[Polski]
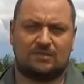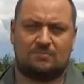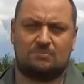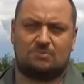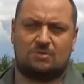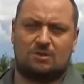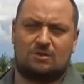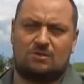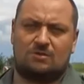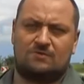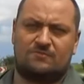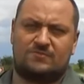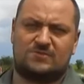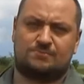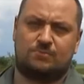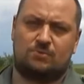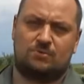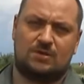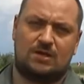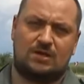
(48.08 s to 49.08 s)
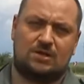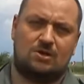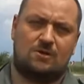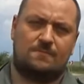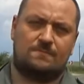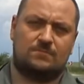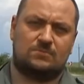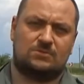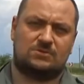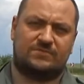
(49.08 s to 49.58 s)
zatem do
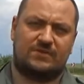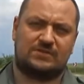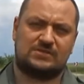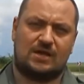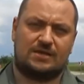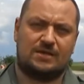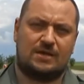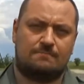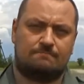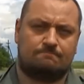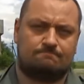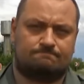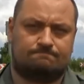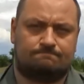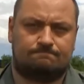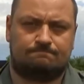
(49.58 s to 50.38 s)
wspólnego zwiedzania.